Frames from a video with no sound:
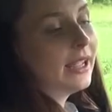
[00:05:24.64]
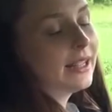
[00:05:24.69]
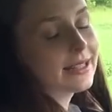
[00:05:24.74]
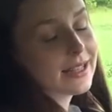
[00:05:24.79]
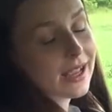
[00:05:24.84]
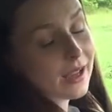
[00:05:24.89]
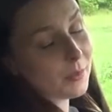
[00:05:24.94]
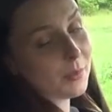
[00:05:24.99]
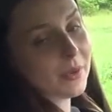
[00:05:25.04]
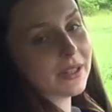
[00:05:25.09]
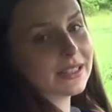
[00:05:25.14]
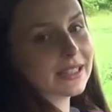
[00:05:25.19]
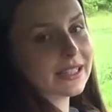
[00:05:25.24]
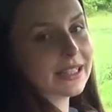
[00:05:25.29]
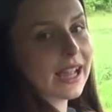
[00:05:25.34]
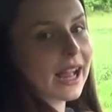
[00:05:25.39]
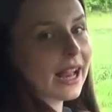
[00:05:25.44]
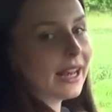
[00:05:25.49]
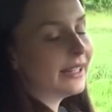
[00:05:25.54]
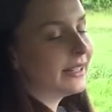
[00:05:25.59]
In Sachen
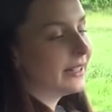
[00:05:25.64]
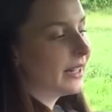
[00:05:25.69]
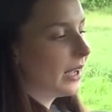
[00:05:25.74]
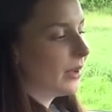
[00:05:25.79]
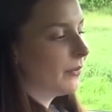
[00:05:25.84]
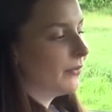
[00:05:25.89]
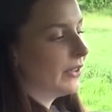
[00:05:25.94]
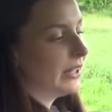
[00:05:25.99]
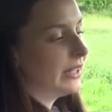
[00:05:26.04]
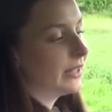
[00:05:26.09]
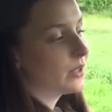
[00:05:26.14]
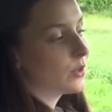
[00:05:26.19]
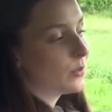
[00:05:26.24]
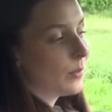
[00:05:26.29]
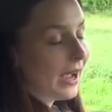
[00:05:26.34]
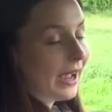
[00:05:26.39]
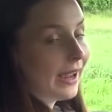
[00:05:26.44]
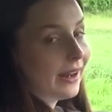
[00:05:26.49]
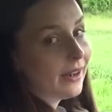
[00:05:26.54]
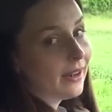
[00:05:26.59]
Materialien haben wir hier zum
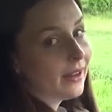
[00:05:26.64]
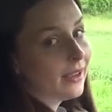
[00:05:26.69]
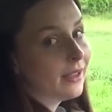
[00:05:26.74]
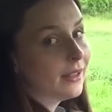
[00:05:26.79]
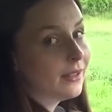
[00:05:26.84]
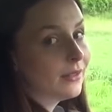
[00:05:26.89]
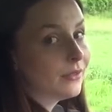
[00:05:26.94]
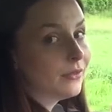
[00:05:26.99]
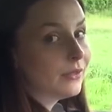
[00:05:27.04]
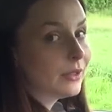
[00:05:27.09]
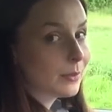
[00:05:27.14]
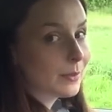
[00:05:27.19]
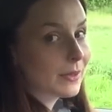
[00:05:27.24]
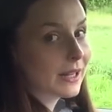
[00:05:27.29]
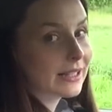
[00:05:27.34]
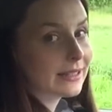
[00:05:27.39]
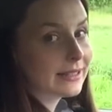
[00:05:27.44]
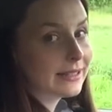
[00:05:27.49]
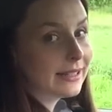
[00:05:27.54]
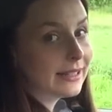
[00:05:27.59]
einen viel
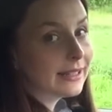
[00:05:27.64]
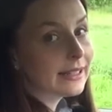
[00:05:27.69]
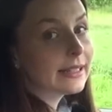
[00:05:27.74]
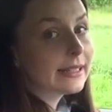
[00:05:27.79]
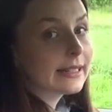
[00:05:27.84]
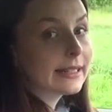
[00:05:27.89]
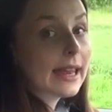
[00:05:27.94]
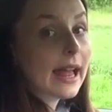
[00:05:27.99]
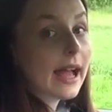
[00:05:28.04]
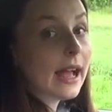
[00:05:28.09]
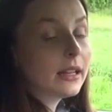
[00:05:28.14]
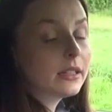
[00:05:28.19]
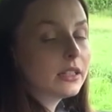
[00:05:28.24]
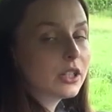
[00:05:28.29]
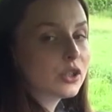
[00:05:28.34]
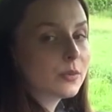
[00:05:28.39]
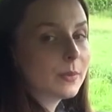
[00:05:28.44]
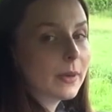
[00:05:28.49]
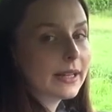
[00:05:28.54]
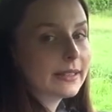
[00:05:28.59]
Plastik. Klar,
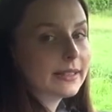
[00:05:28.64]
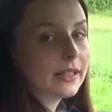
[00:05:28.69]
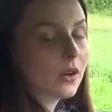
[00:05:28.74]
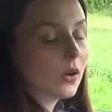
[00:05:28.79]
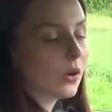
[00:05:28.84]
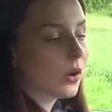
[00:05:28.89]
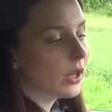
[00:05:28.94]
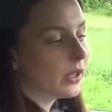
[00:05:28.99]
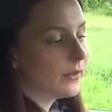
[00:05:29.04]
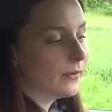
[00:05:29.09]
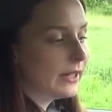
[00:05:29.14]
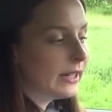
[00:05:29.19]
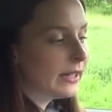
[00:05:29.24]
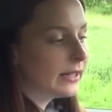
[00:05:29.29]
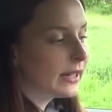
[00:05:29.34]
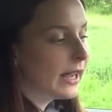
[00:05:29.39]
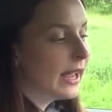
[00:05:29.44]
das spart ja auch Gewicht,